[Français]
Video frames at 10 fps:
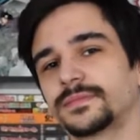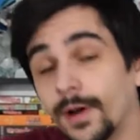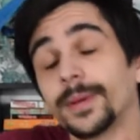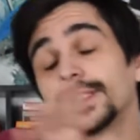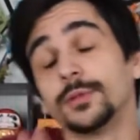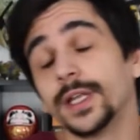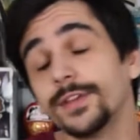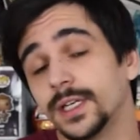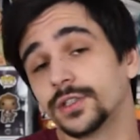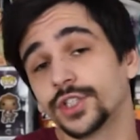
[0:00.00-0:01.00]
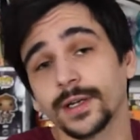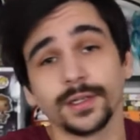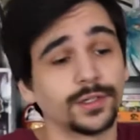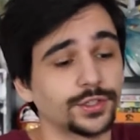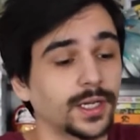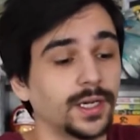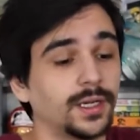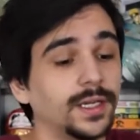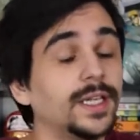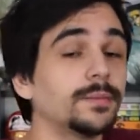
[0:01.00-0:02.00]
après, c'est mon avis. Hein. Chacun, chacun
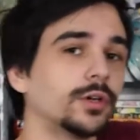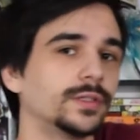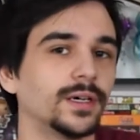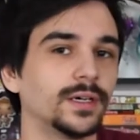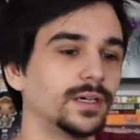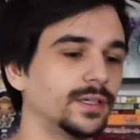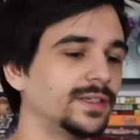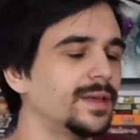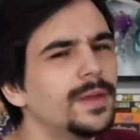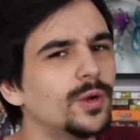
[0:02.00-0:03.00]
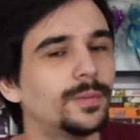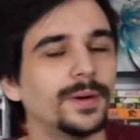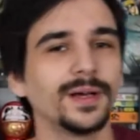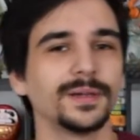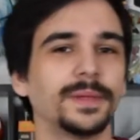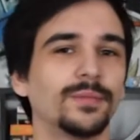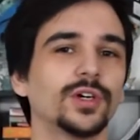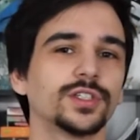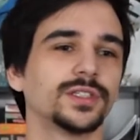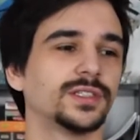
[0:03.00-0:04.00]
est libre d'aimer ou pas, mais moi,